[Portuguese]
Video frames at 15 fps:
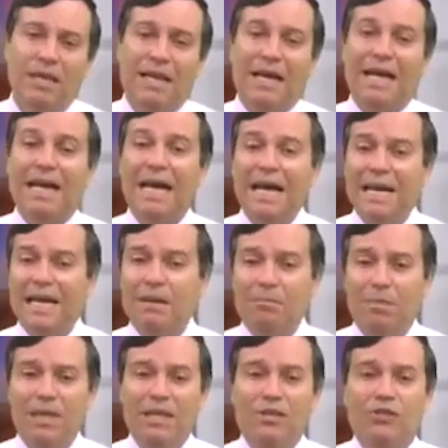
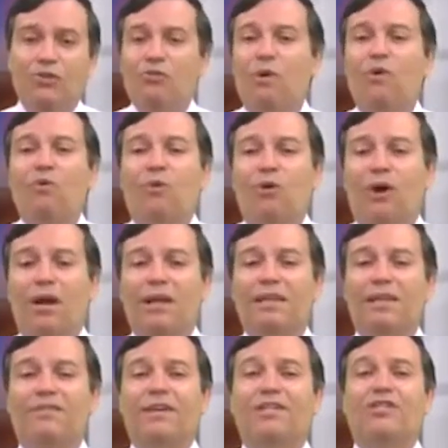Raramente um
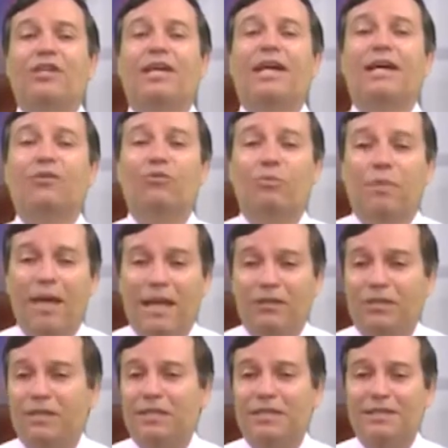alcoólatra vai chegar no
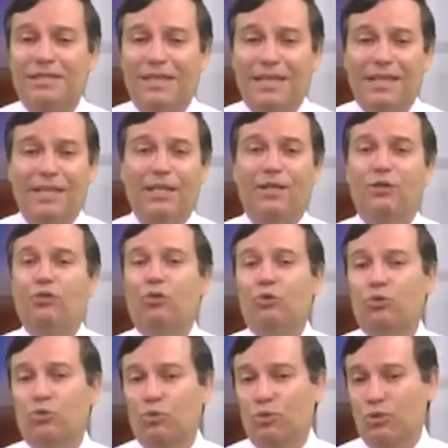médico e dizer:
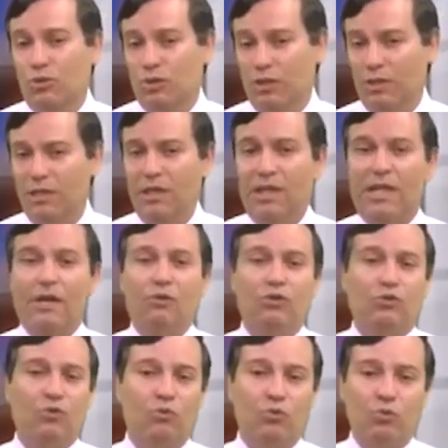Doutor, eu
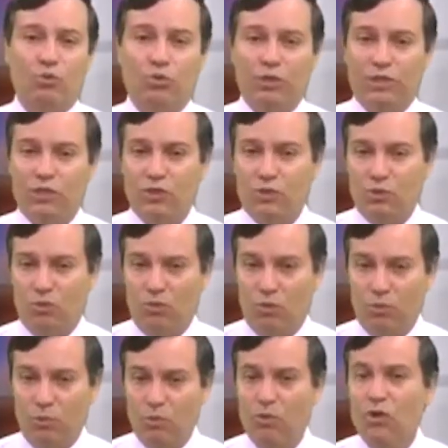estou com dor de
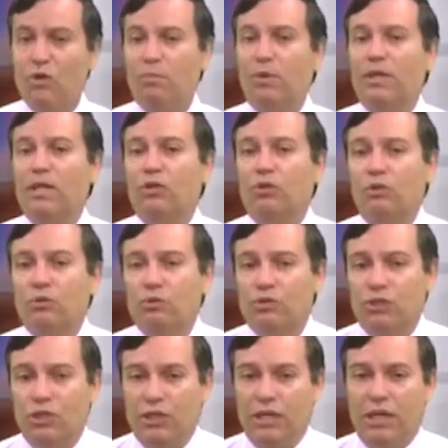estômago porque todo
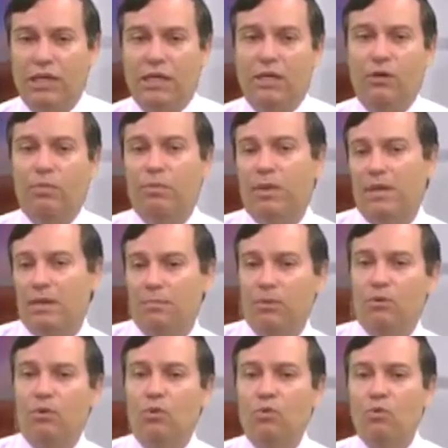dia eu
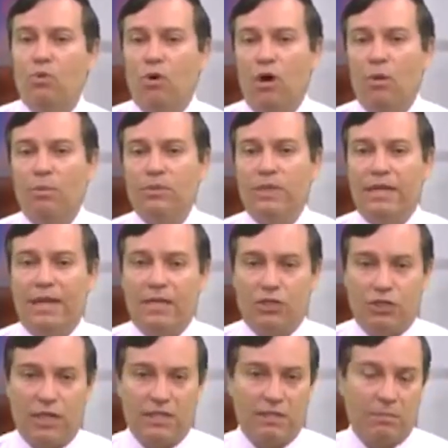bebo um copo de
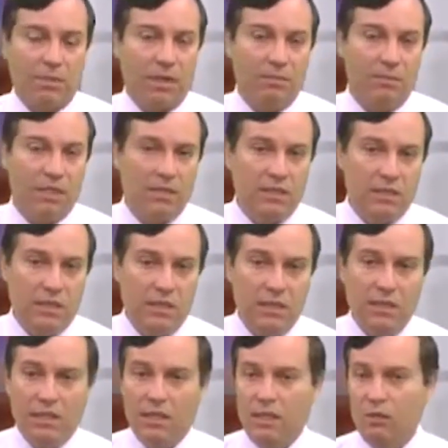cachaça pela
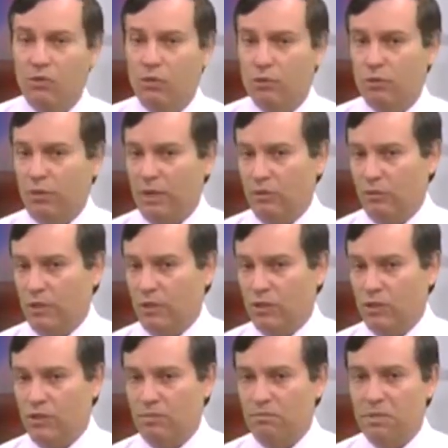manhã e outro à
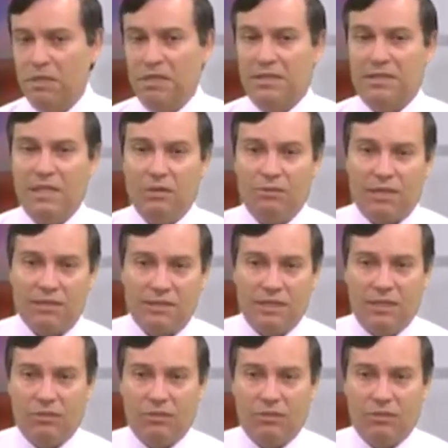noite. Sendo assim,